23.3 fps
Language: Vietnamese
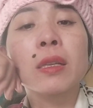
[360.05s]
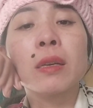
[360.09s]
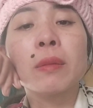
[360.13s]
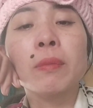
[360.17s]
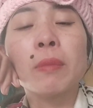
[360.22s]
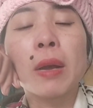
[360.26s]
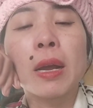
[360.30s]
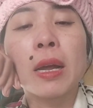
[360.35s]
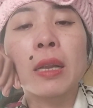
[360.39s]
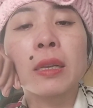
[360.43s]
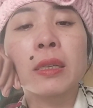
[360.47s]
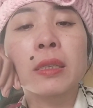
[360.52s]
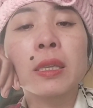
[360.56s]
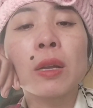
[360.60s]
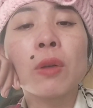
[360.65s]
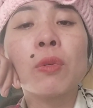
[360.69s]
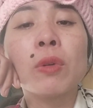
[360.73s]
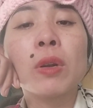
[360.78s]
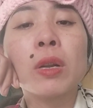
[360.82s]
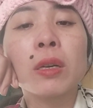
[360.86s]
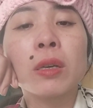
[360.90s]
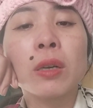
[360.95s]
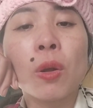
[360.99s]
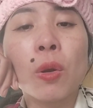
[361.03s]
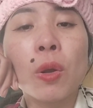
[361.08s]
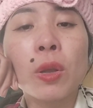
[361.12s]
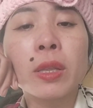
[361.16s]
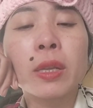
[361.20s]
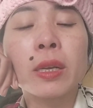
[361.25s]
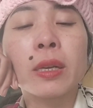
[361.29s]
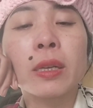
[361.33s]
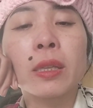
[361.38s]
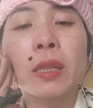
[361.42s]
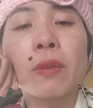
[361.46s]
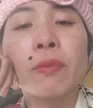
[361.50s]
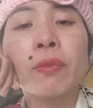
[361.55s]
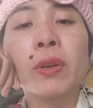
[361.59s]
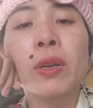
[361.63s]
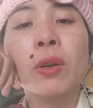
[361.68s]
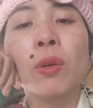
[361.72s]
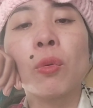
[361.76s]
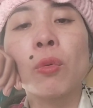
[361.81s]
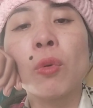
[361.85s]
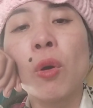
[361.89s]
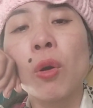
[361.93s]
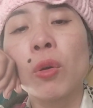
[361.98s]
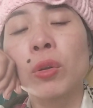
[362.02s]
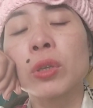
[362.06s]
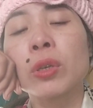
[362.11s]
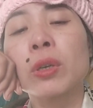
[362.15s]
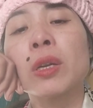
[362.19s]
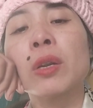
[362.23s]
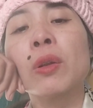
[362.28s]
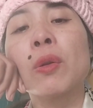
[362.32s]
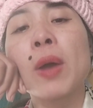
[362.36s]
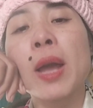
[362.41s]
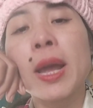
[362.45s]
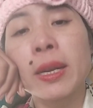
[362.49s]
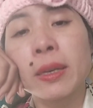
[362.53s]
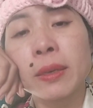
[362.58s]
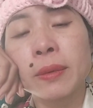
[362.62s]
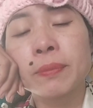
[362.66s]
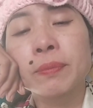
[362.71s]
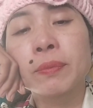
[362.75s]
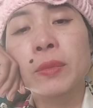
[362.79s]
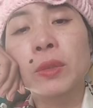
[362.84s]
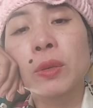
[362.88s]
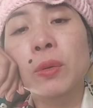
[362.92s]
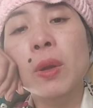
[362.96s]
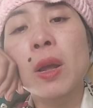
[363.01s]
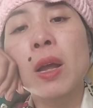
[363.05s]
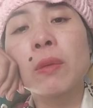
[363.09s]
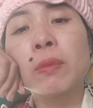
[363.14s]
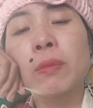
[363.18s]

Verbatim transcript: nhưng mà sau lưng đó thì người ta vẫn ủng hộ cho cái Loan đúng